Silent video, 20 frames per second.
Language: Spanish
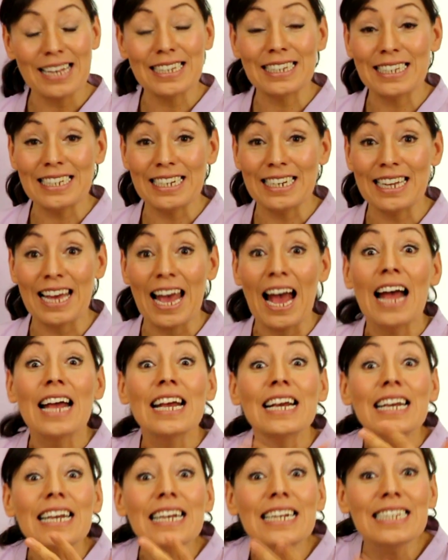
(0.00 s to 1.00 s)
Siria
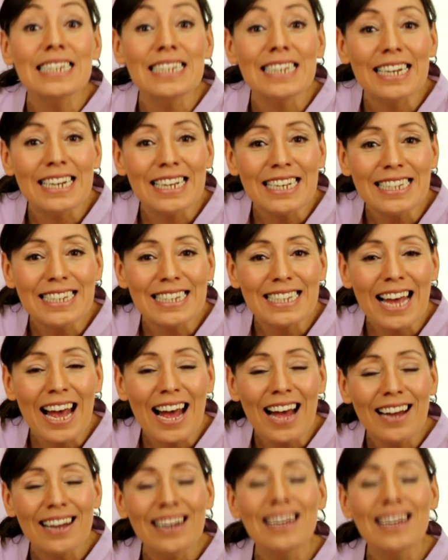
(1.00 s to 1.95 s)
y Cilicia,